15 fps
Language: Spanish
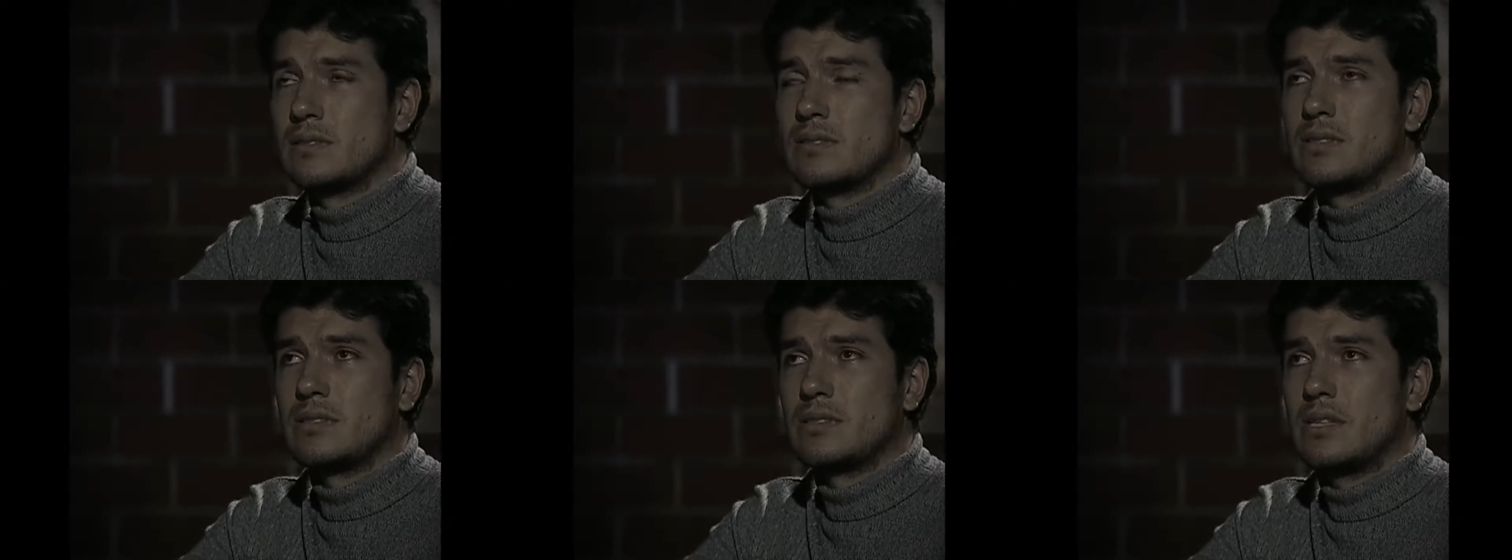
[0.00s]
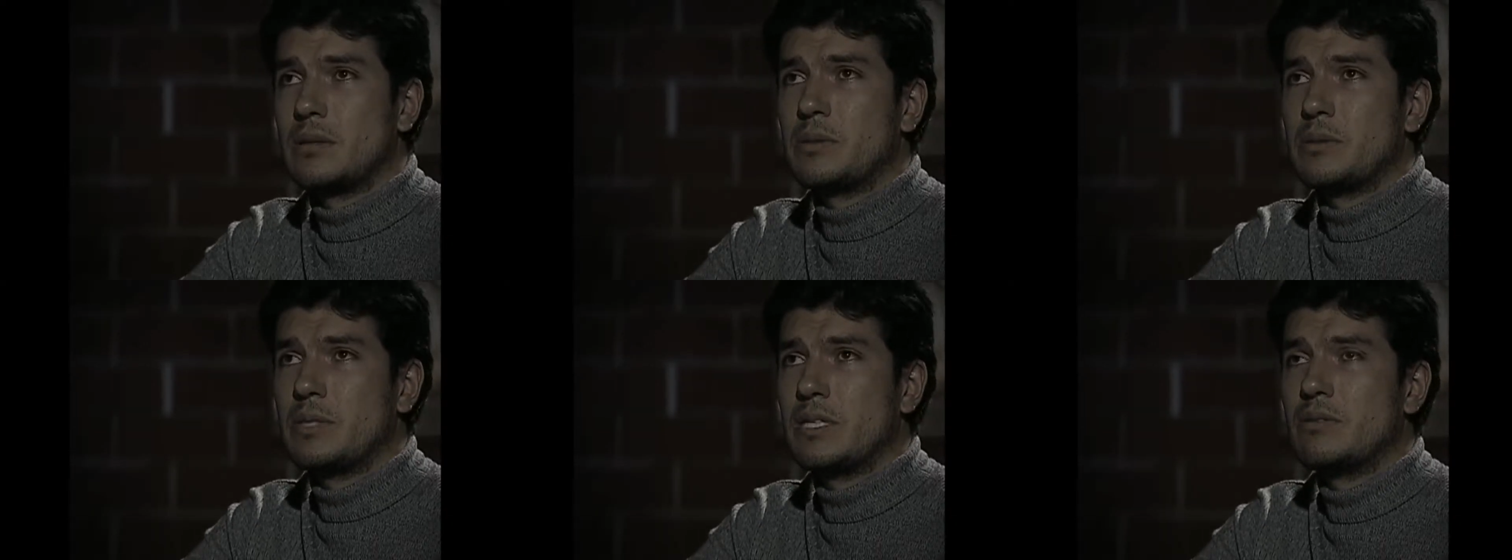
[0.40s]
Si está
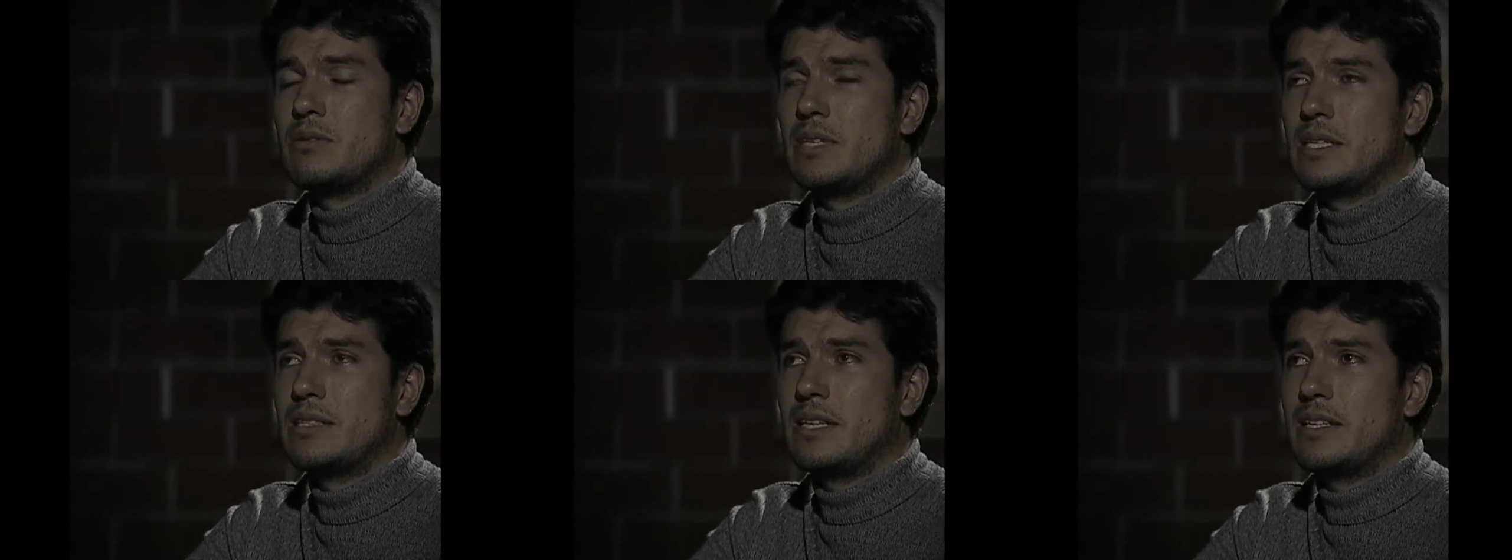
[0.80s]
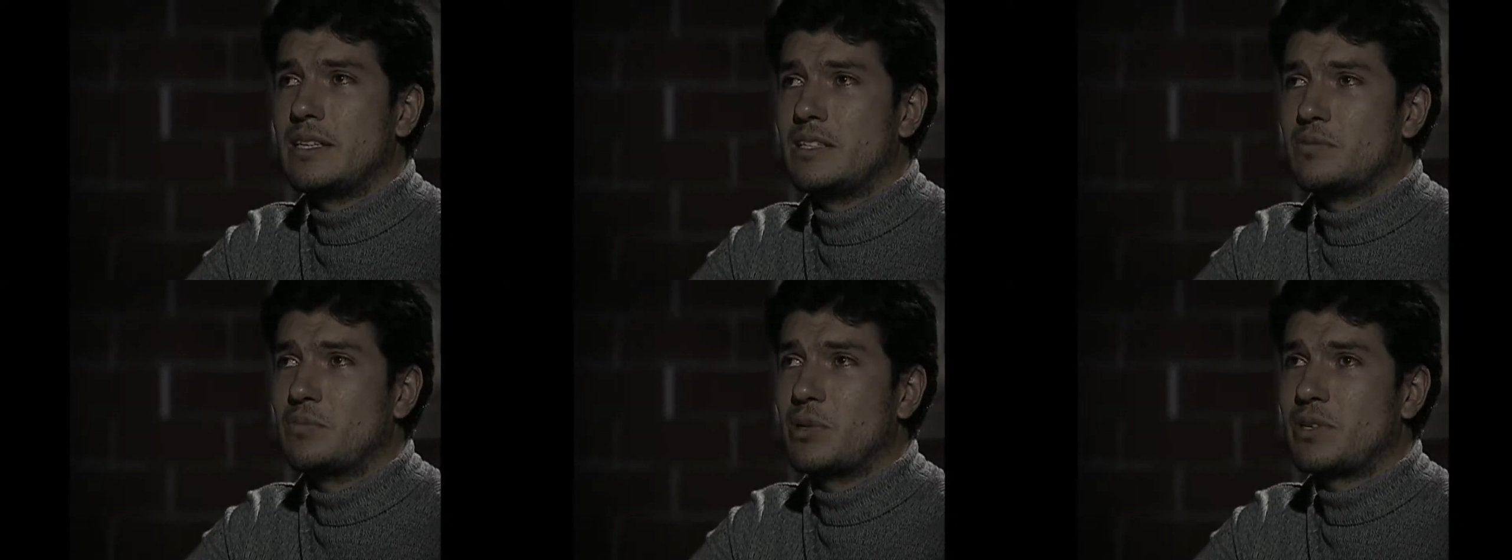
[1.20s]
viviendo en el taller
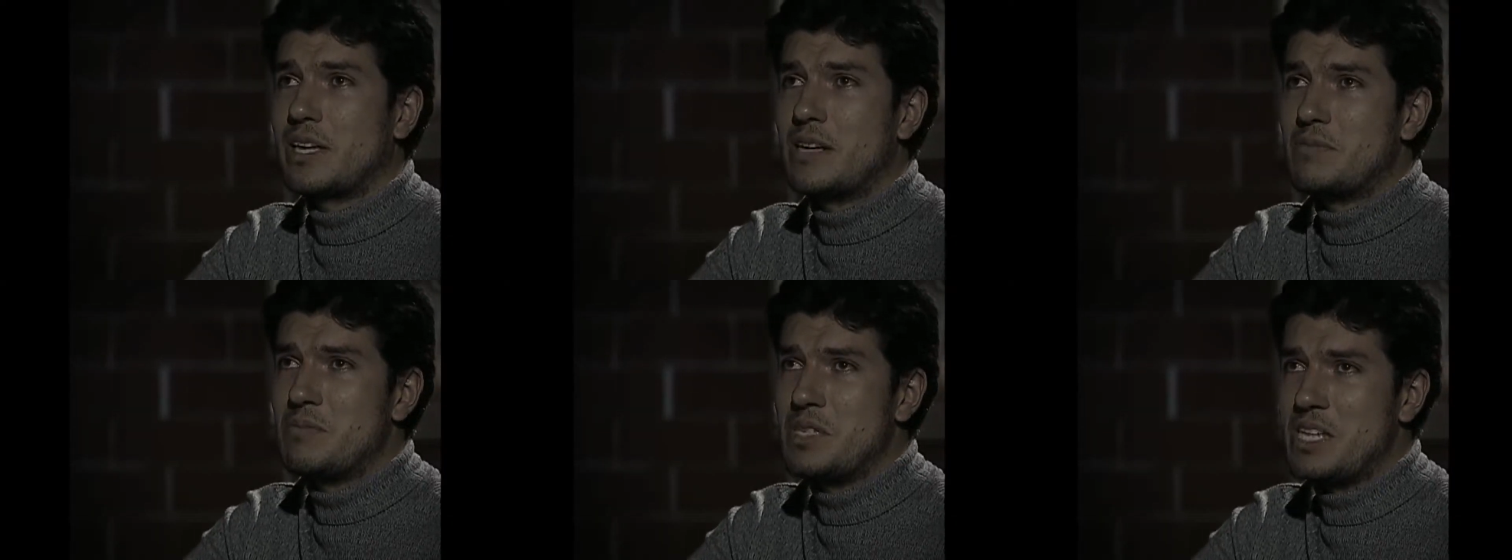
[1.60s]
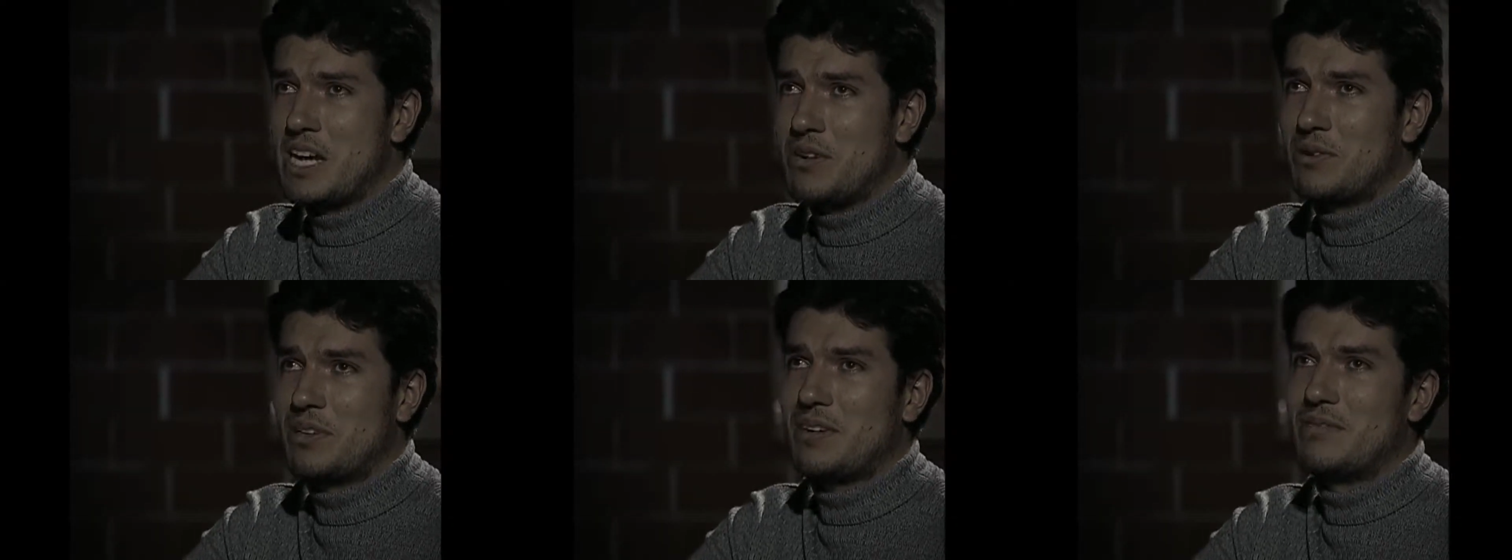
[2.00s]
es porque el
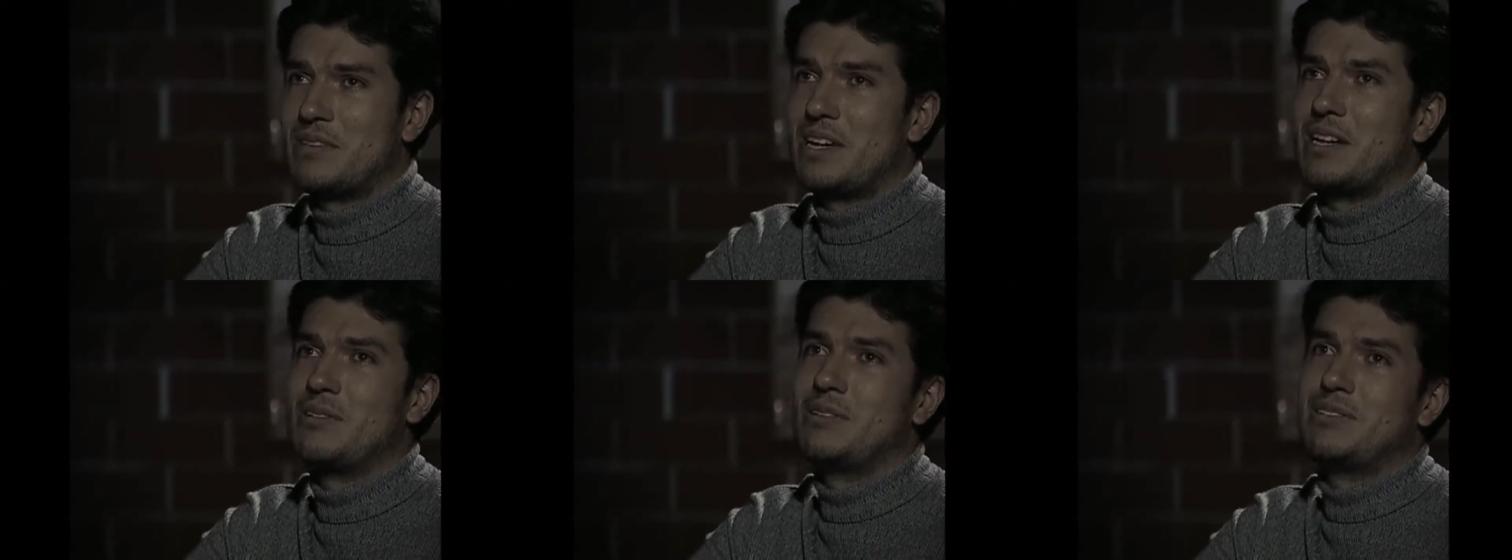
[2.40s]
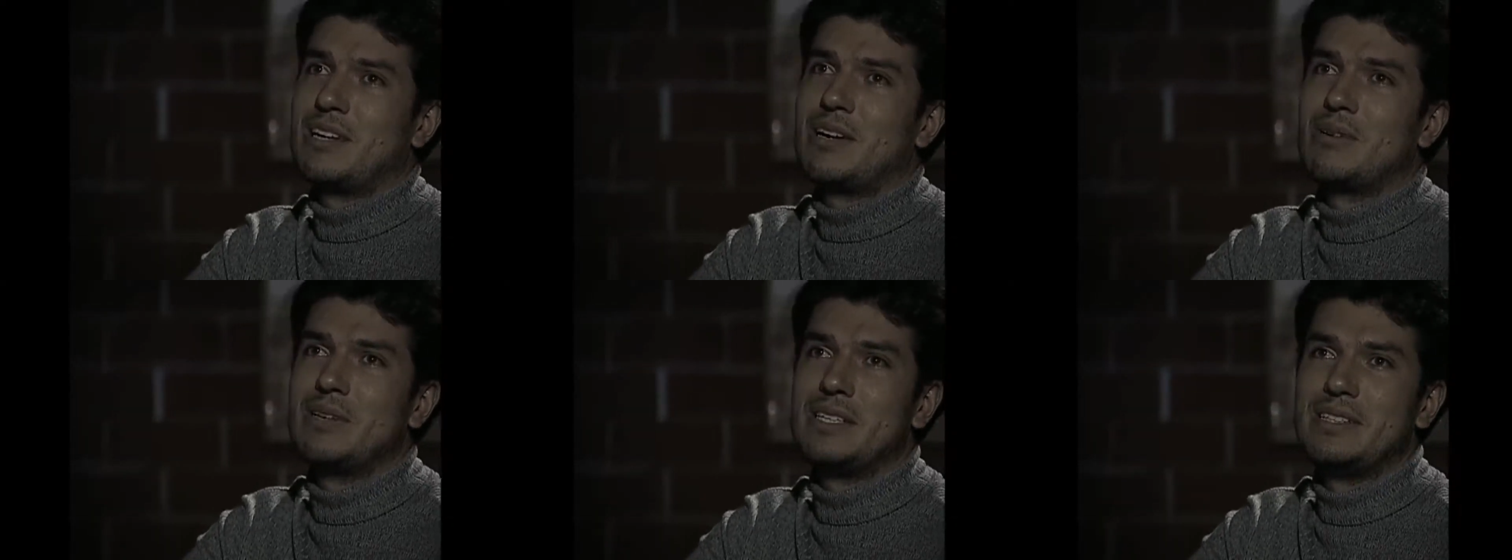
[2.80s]
viejo Rafael lo está
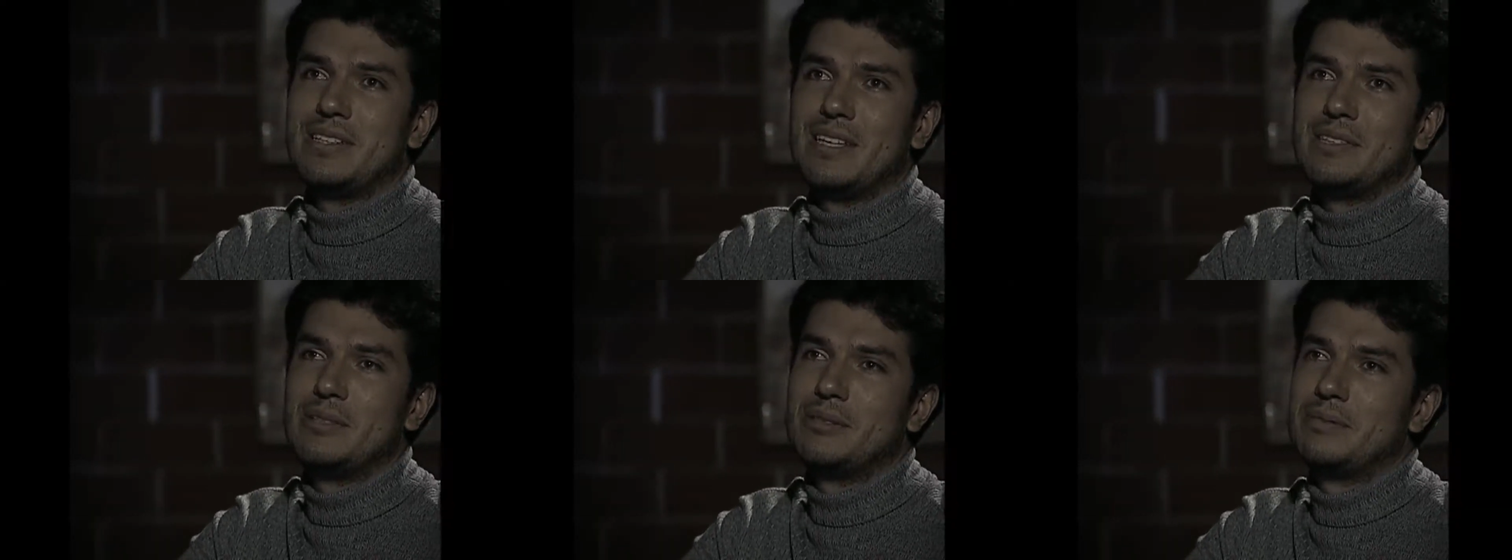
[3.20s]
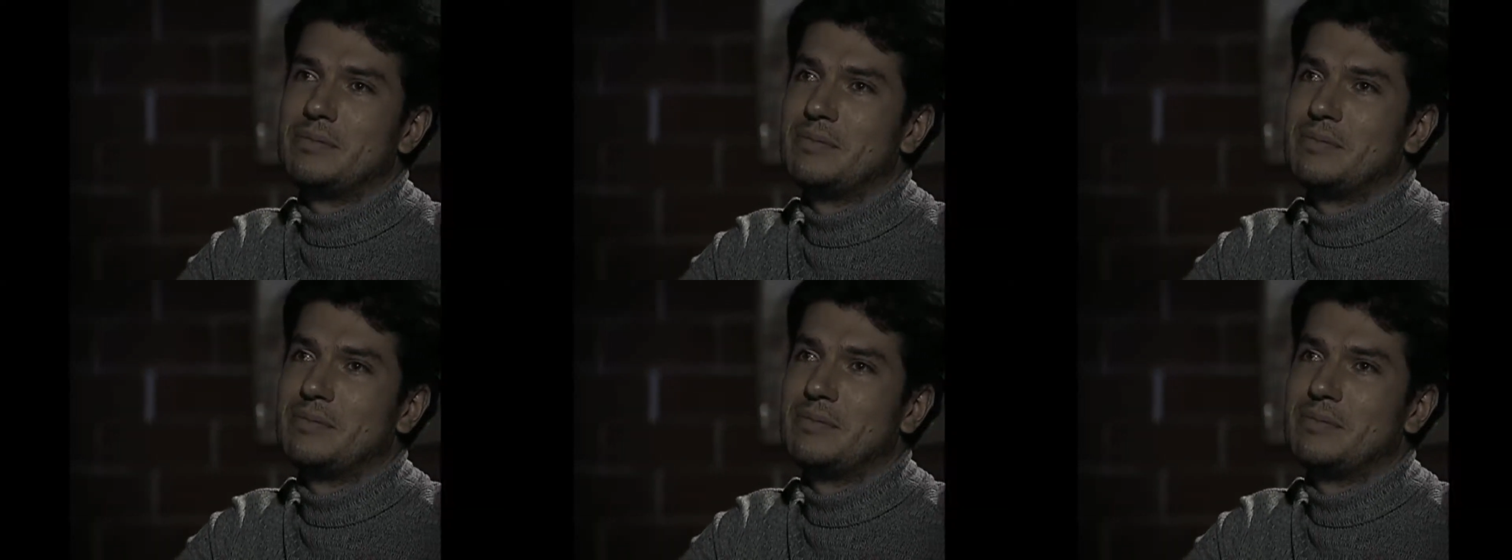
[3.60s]
colitando.